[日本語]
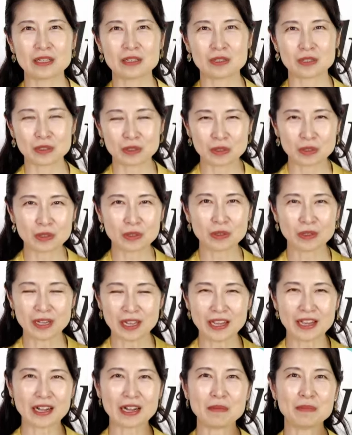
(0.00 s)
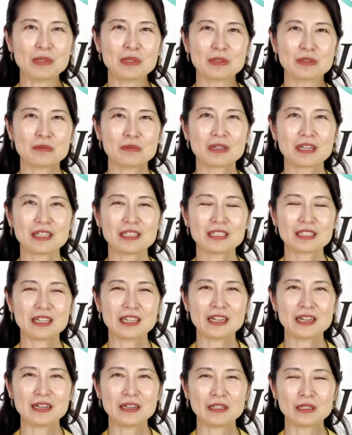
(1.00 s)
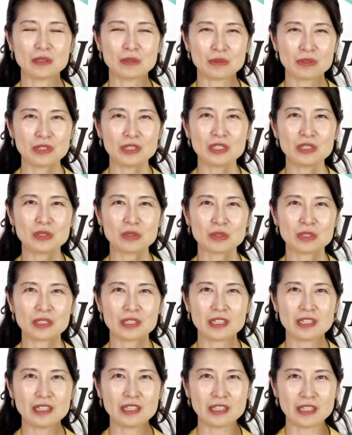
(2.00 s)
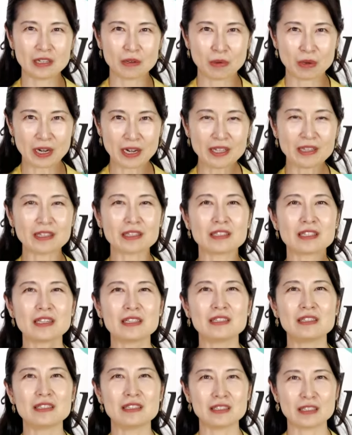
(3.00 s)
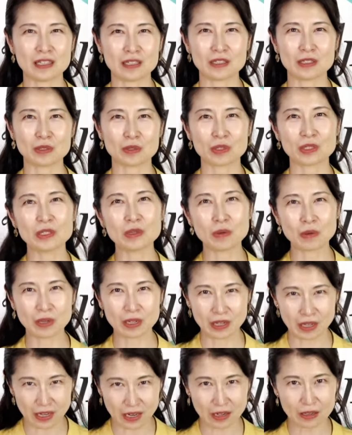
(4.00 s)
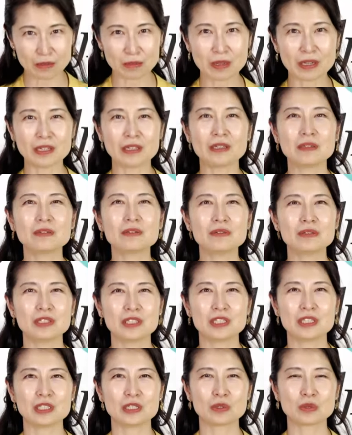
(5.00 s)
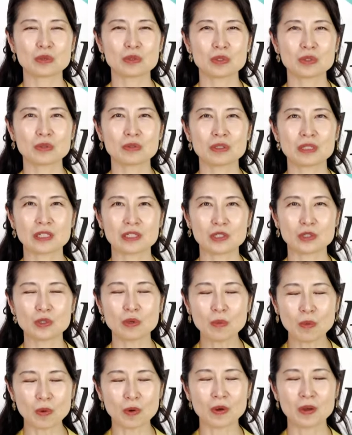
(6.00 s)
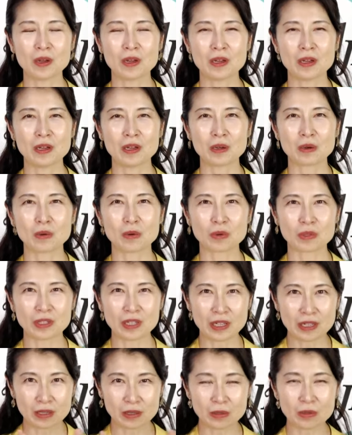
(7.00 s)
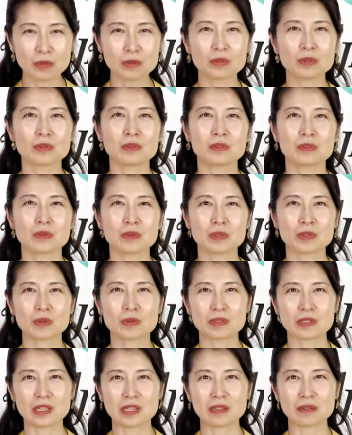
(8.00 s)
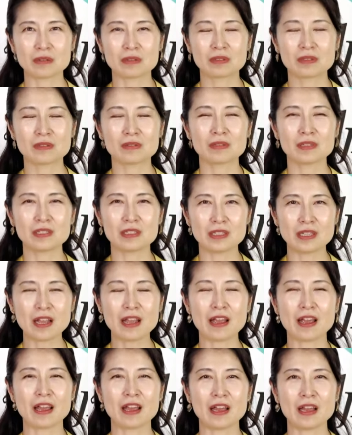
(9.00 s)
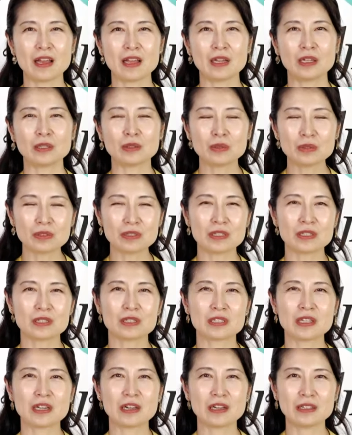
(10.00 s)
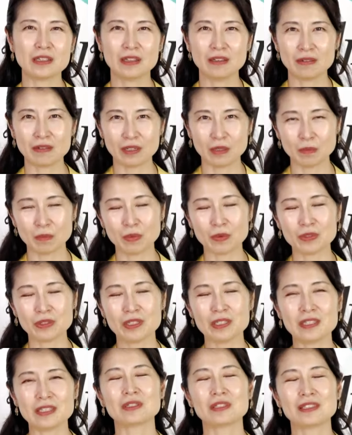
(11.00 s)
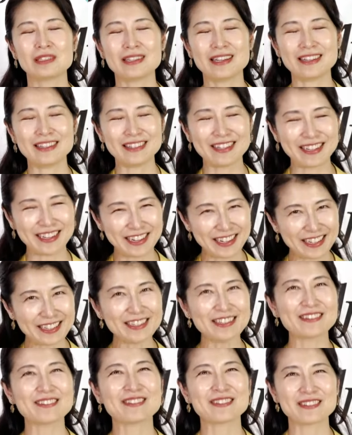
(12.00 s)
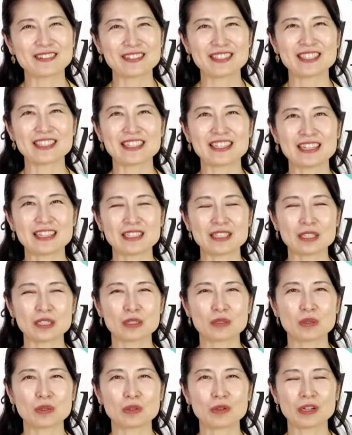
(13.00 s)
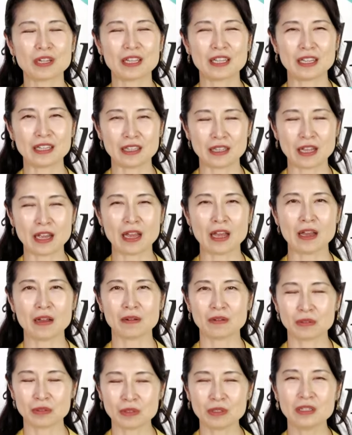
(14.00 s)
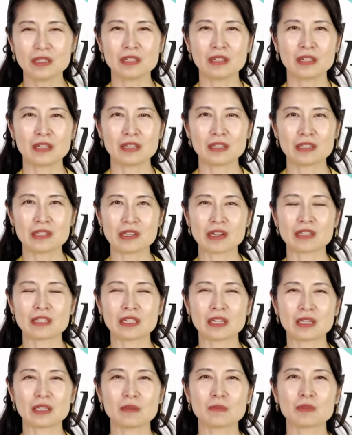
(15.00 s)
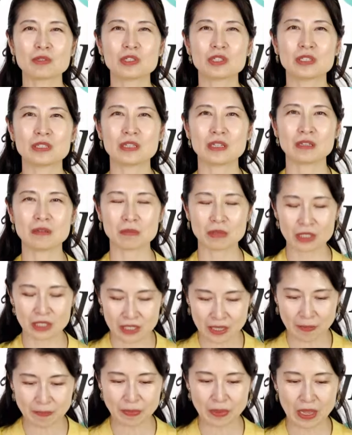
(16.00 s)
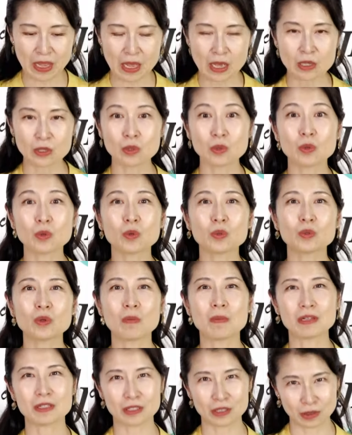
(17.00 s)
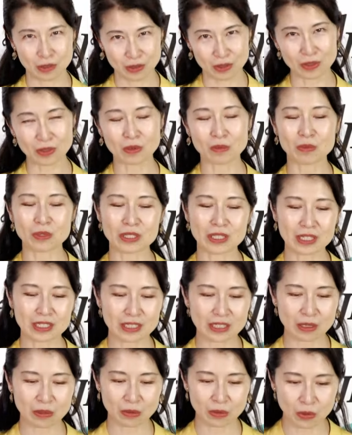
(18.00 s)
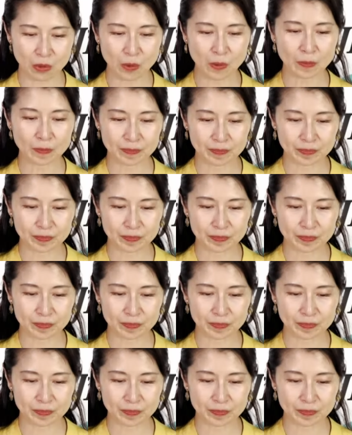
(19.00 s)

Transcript: ずっとね神代の昔から日本人として生きてこられた先人たち、そしてこれから生まれてくる子々孫々たちとも、この天皇というご存在を通じて一つにつながってる日本人なんだなってことを実感することができて、本当に幸せな気持ちになりました。そのことをまず一つ思い出したのと、